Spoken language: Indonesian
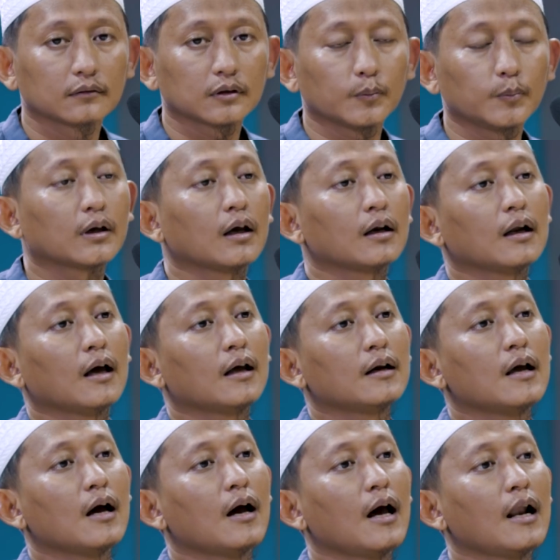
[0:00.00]
Tapi karena
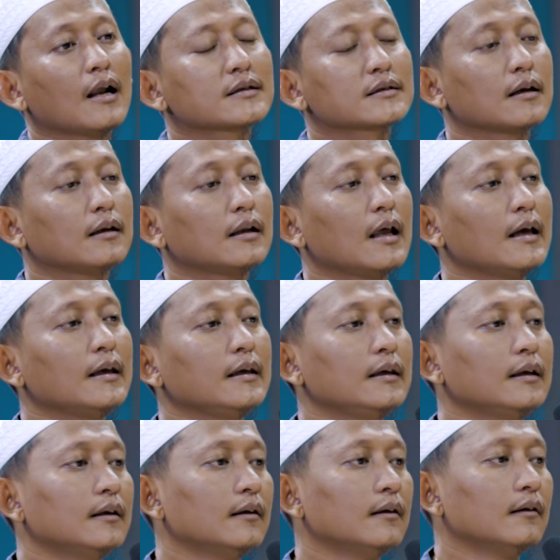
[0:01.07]
ada alasan
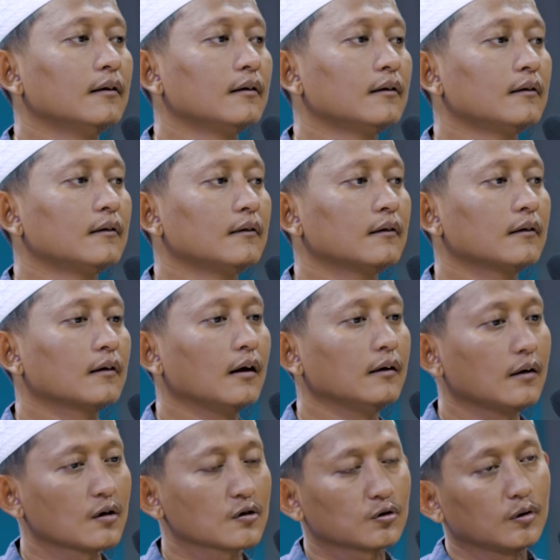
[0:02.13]
lain.
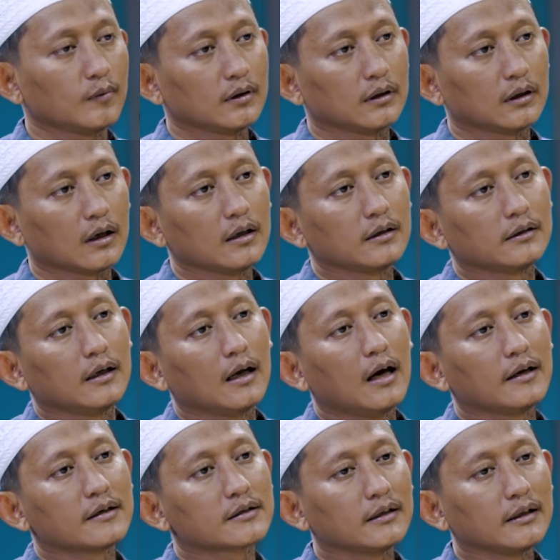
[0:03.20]
Karena Rasulullah mengatakan di hari